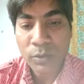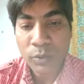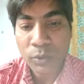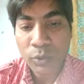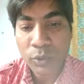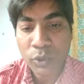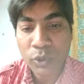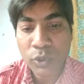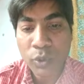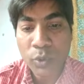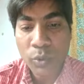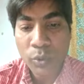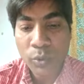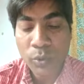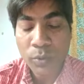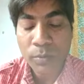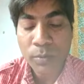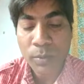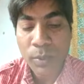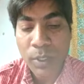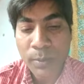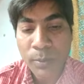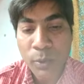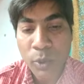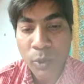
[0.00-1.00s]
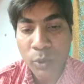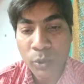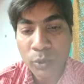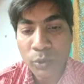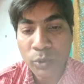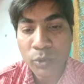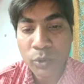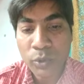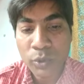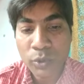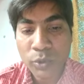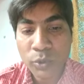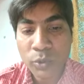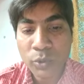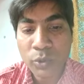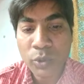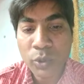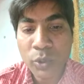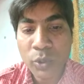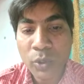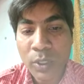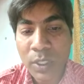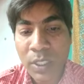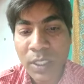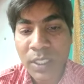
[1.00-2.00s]
দুটো যৌ মৌল দুটো যুক্ত
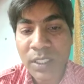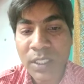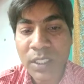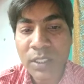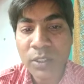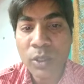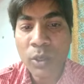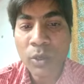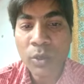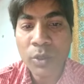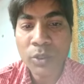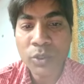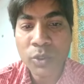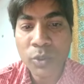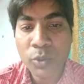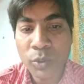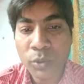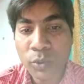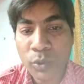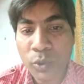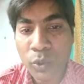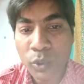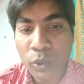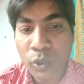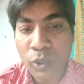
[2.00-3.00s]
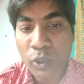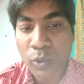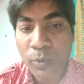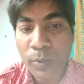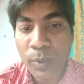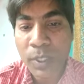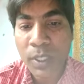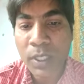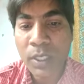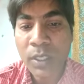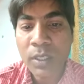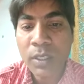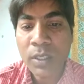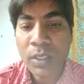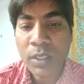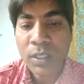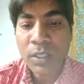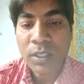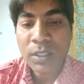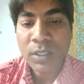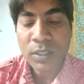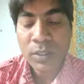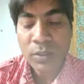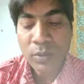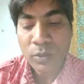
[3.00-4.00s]
হলে কি ধরনের যৌগ তৈরি করবে
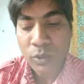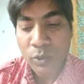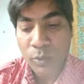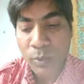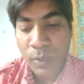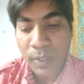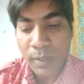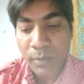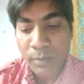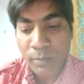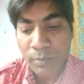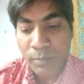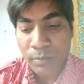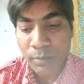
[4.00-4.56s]
তোমার